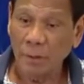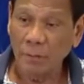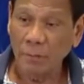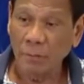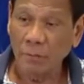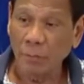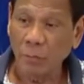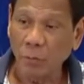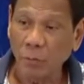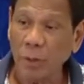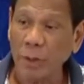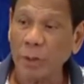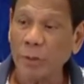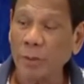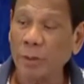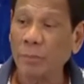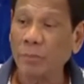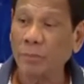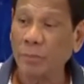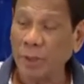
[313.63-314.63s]
one
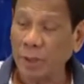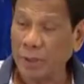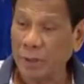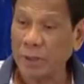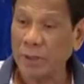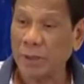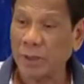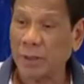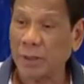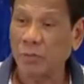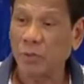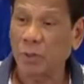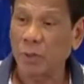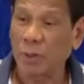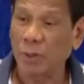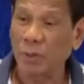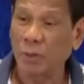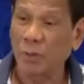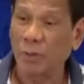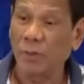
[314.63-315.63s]
the biggest actually
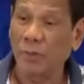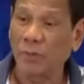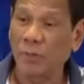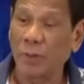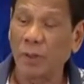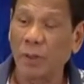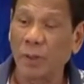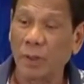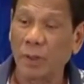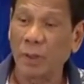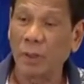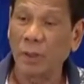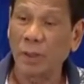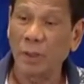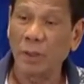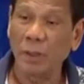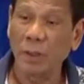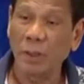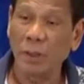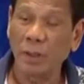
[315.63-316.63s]
of uh,
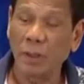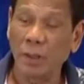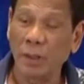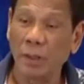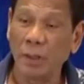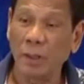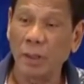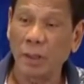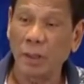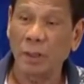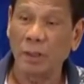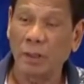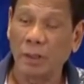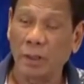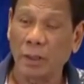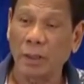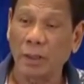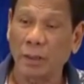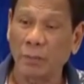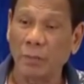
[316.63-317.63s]
a
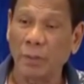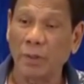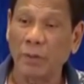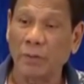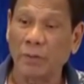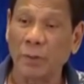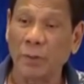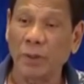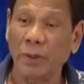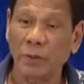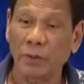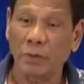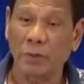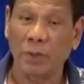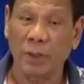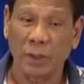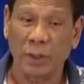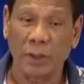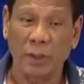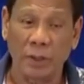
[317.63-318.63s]
drug
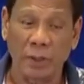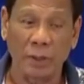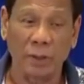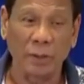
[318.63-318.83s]
manufacturing